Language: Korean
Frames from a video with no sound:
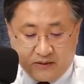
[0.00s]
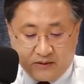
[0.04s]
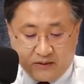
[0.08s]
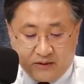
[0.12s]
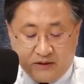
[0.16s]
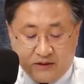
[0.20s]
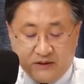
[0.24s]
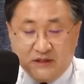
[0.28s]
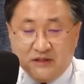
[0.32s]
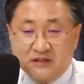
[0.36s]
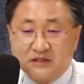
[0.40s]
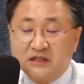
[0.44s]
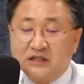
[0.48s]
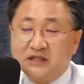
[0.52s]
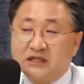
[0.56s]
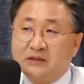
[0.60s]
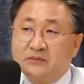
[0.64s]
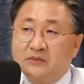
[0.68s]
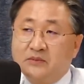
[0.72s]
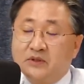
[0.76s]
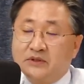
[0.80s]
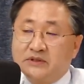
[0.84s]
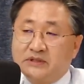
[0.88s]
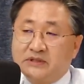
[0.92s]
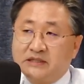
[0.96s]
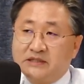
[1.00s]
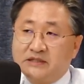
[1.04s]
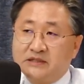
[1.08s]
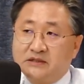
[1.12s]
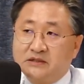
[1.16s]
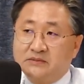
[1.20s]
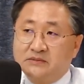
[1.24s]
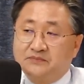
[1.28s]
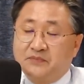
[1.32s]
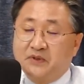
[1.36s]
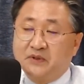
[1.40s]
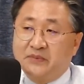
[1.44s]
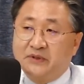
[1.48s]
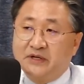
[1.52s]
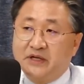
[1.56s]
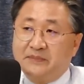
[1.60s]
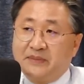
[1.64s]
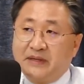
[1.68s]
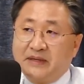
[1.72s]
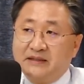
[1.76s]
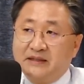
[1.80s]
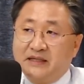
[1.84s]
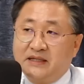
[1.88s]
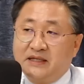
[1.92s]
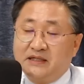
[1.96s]
일단 저희가 뭐 사실은 법원의
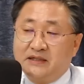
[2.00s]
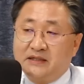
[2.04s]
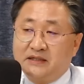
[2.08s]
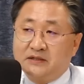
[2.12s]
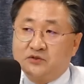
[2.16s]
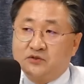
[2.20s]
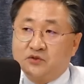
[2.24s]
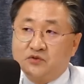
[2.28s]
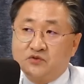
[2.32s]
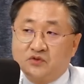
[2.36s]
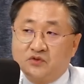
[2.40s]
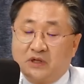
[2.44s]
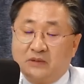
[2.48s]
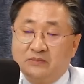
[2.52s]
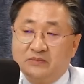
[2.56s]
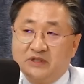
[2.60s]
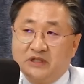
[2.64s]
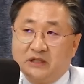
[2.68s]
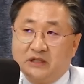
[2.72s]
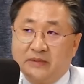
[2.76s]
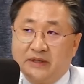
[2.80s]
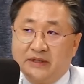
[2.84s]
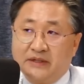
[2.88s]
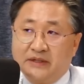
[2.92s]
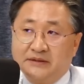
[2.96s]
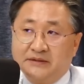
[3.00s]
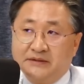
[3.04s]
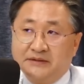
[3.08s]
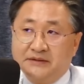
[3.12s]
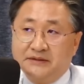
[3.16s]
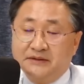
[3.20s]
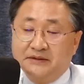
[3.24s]
판단에 대해 존중합니다만은